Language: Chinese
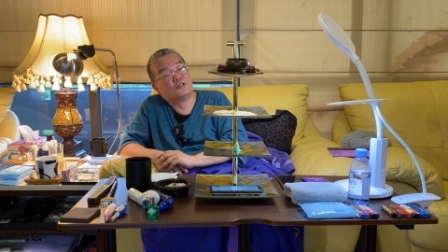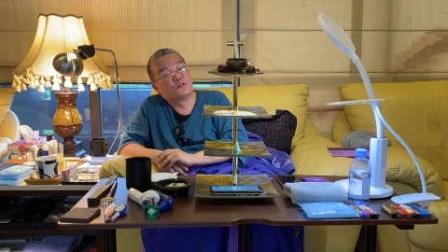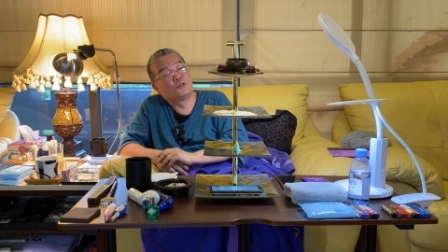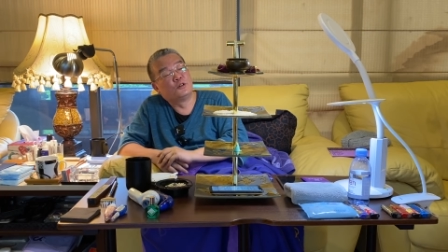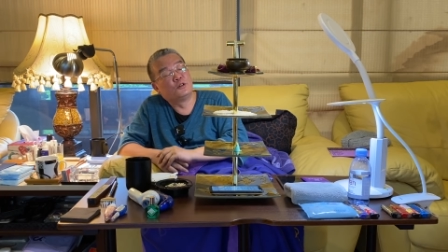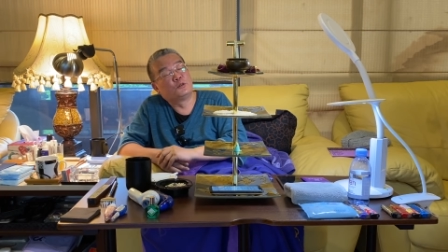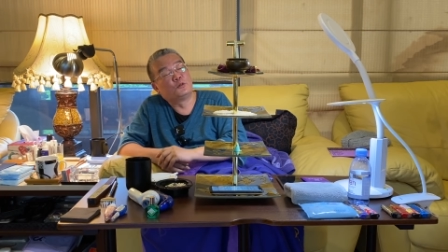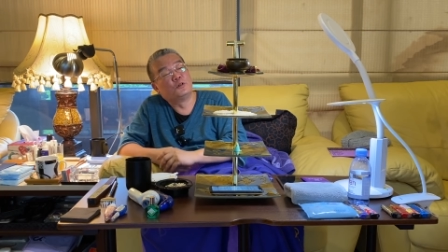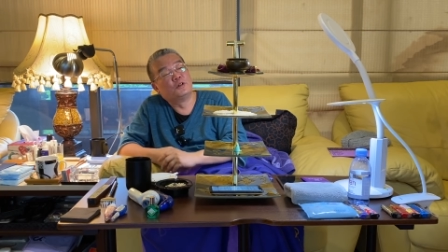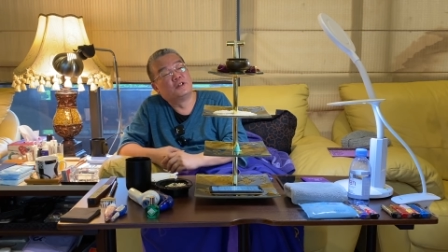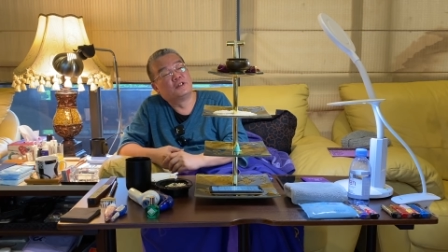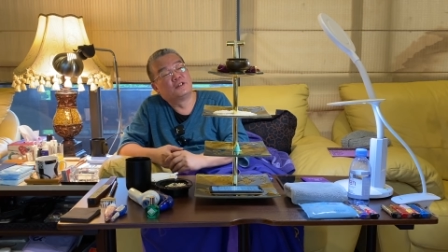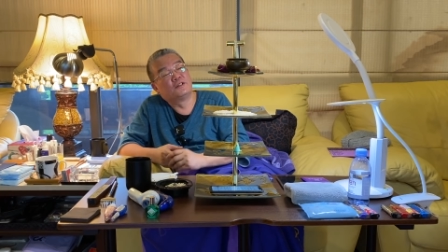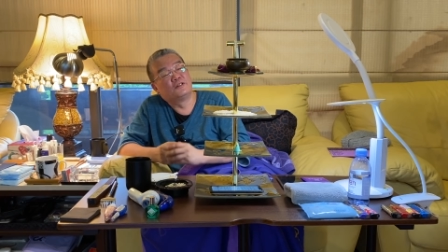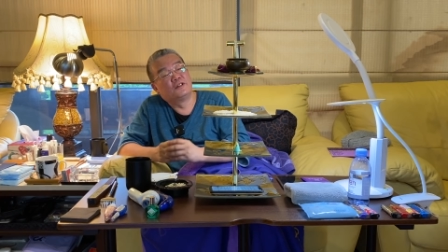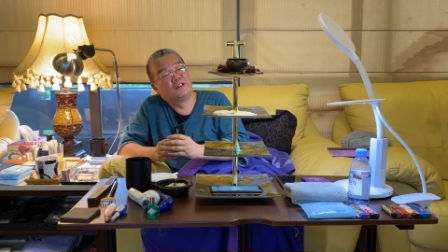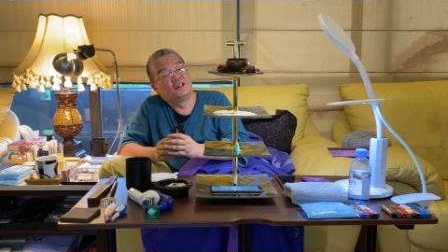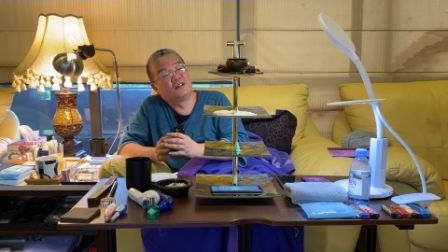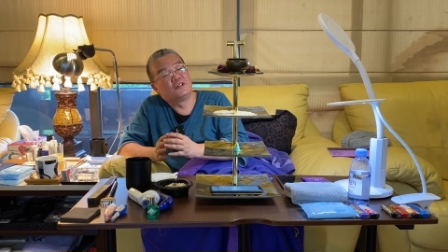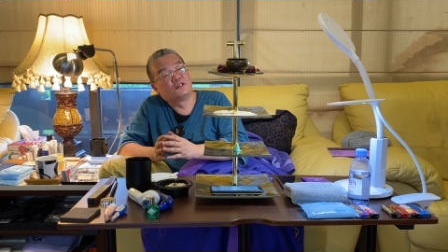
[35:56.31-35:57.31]
最多呢
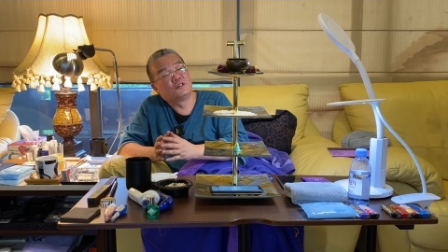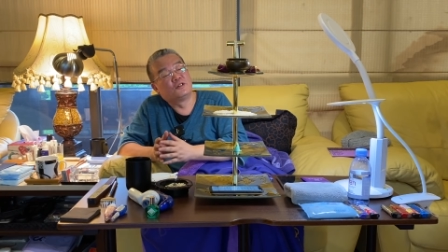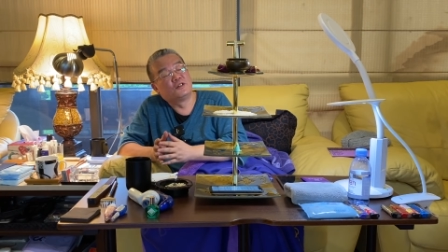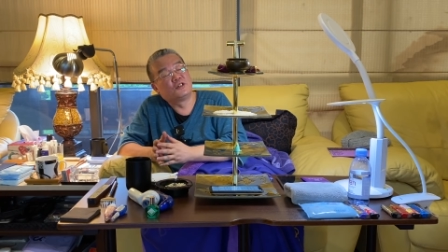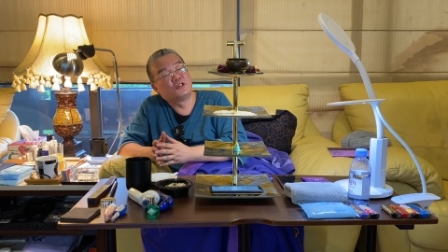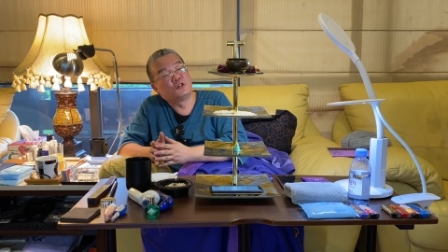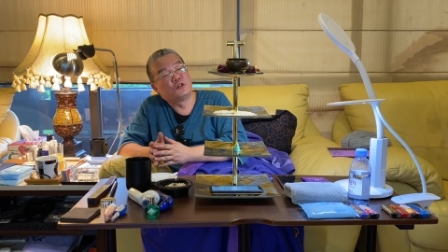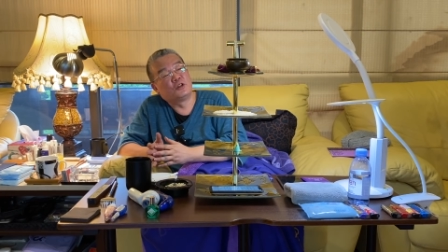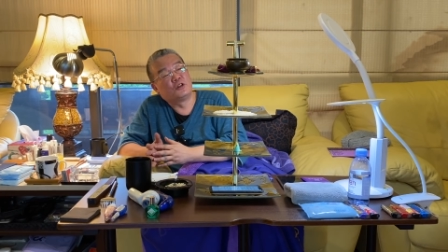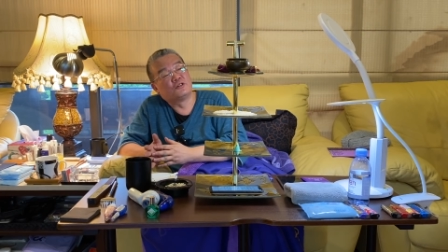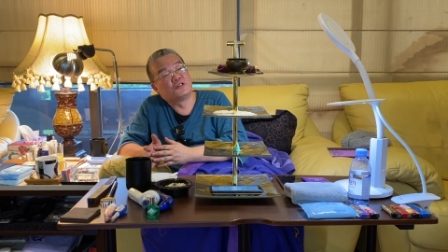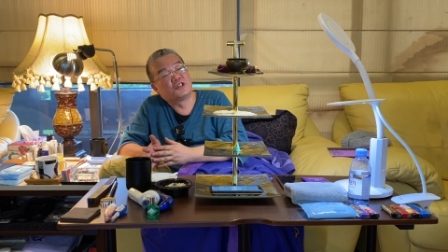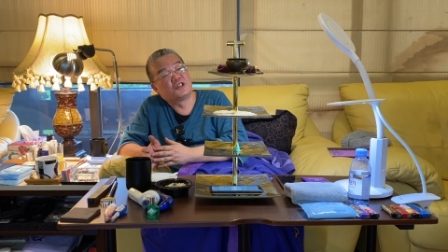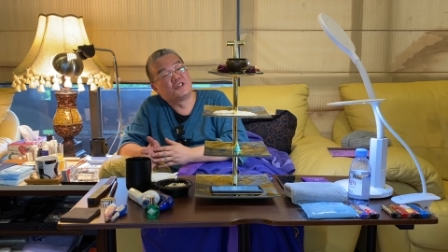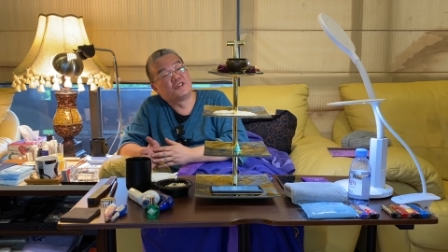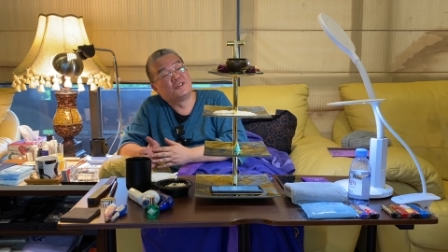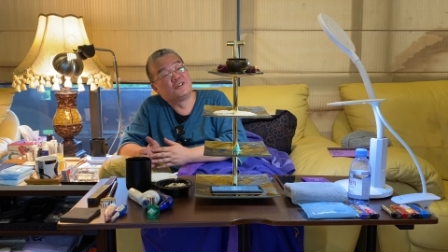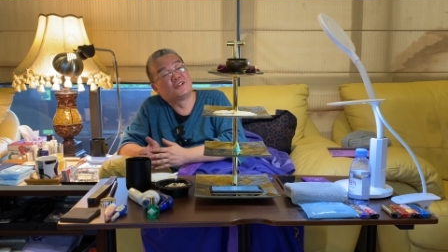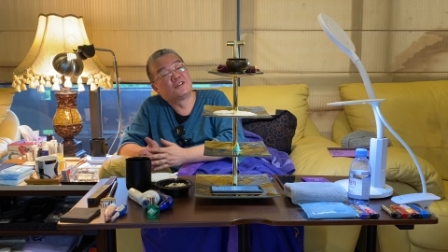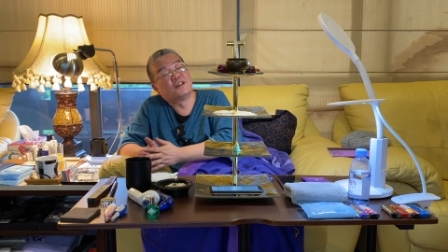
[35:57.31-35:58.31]
会到时候修到
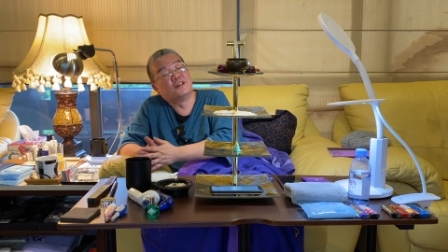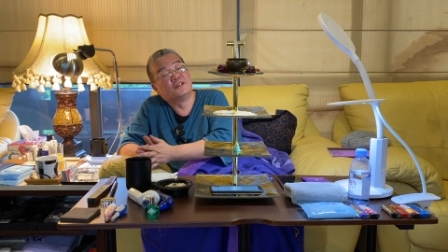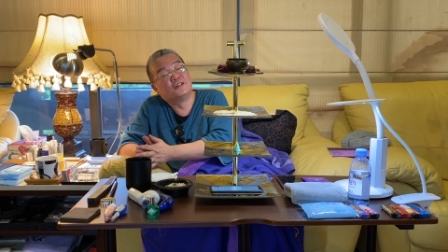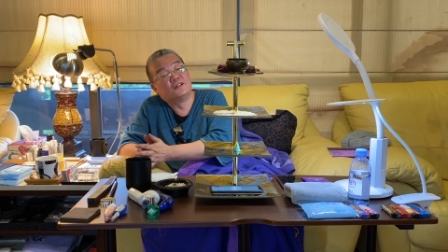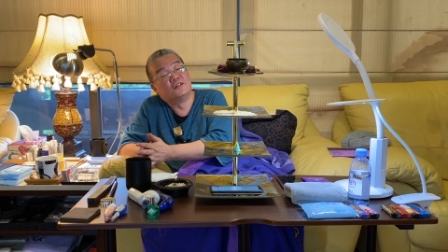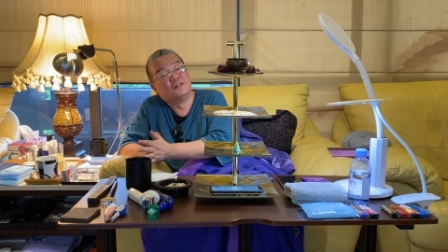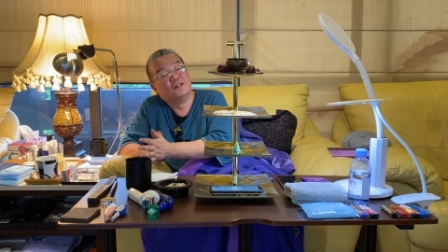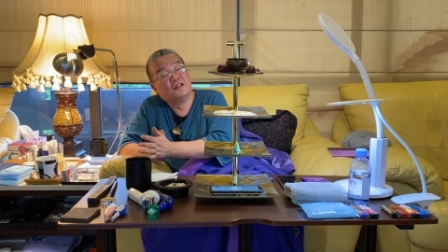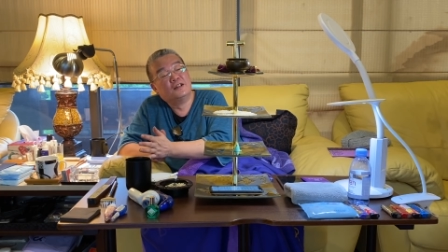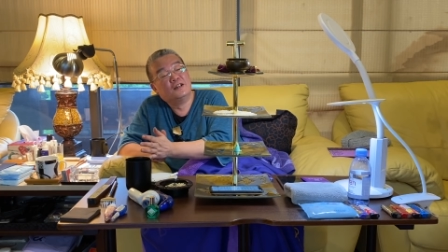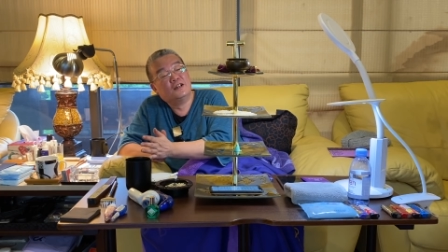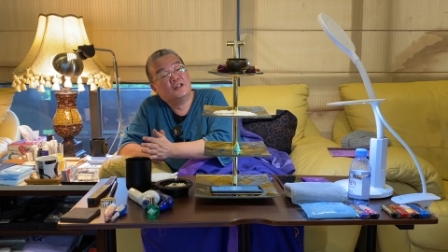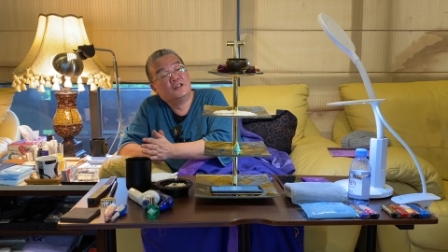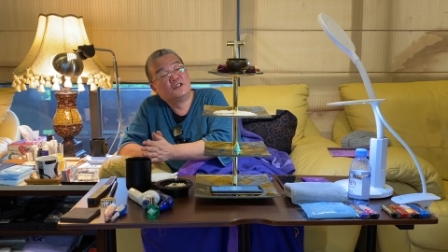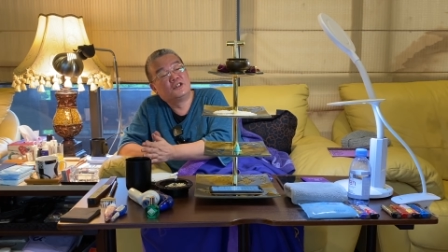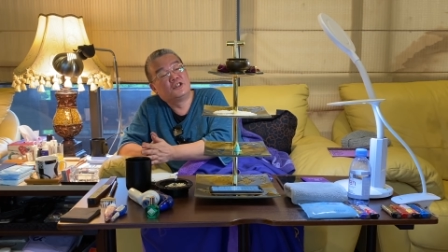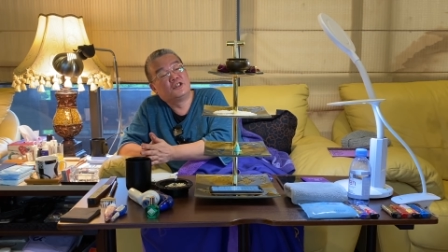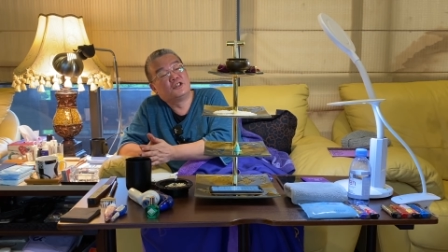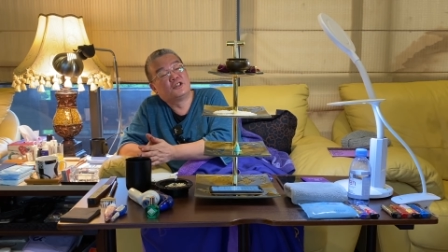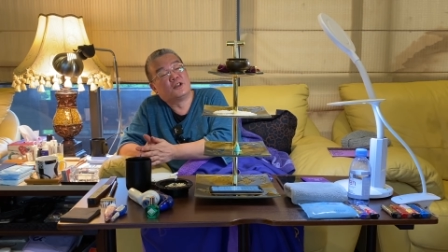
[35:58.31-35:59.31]
七层哦。
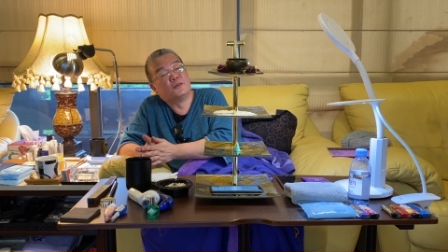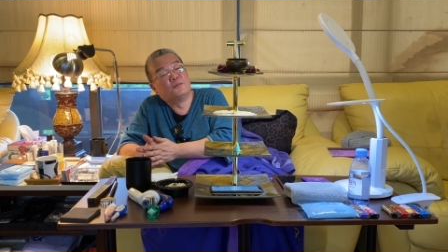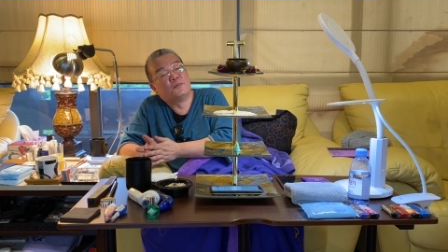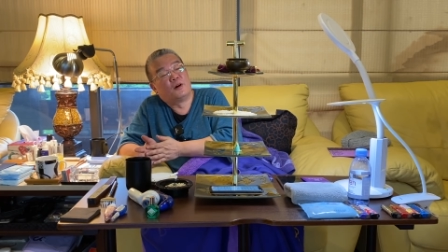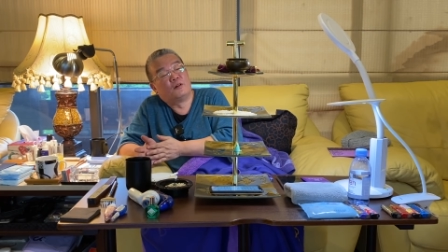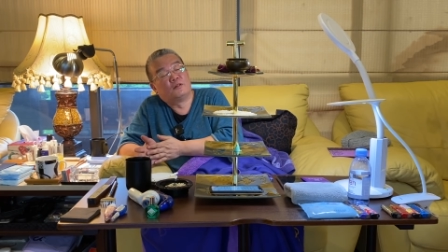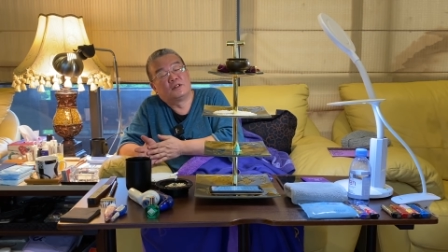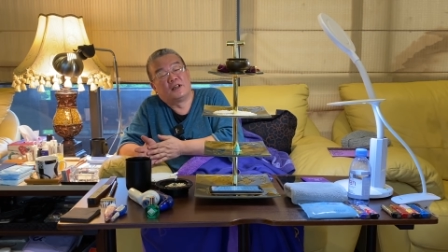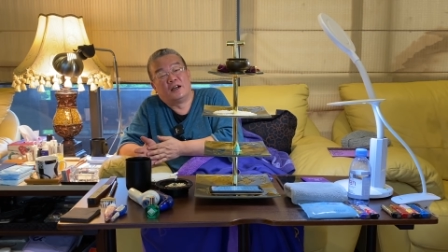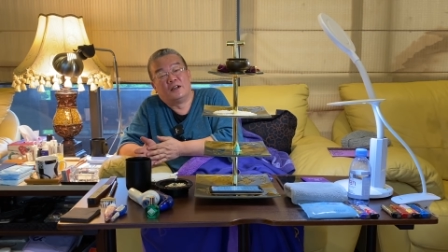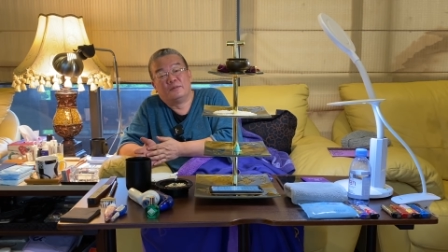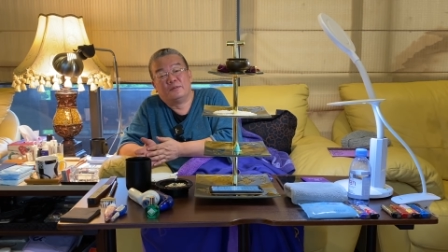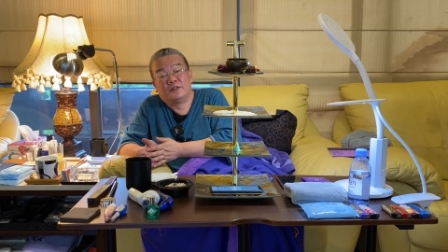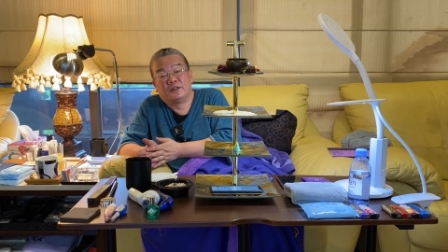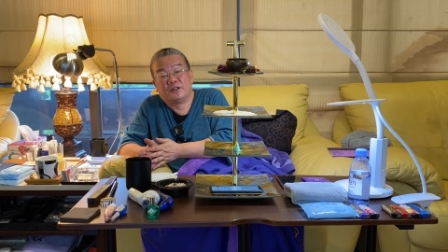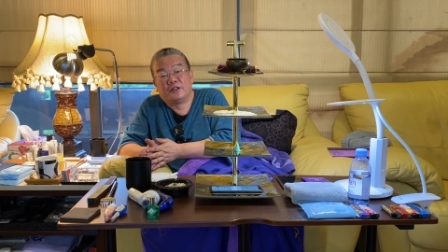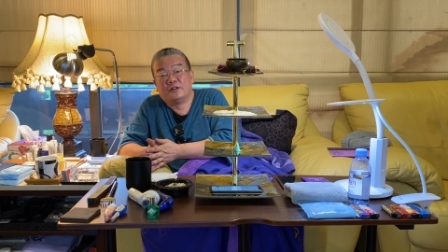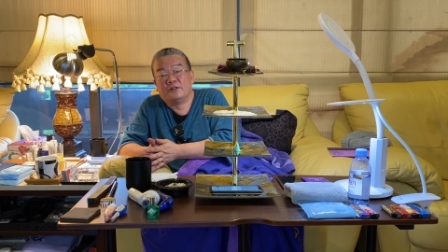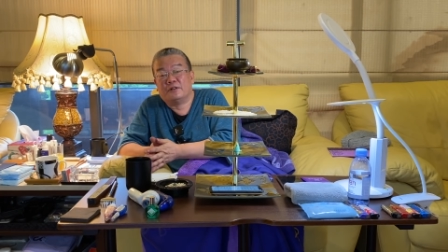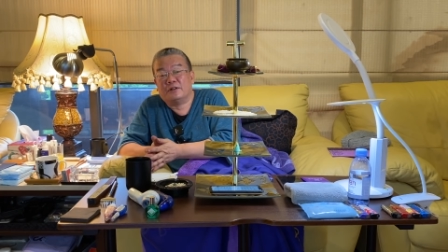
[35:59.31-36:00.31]
七层宝塔有没有
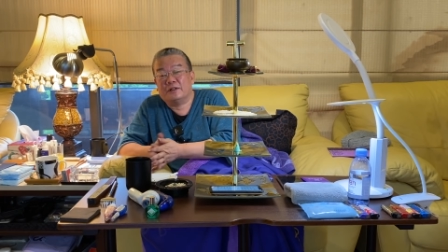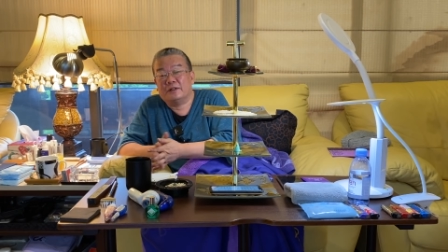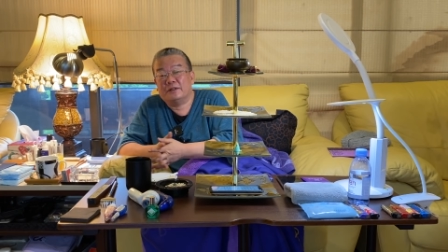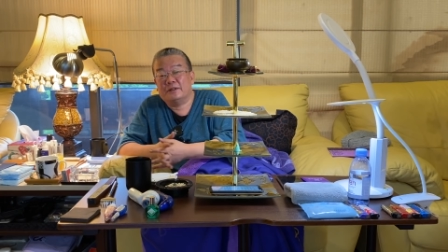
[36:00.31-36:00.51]
听过？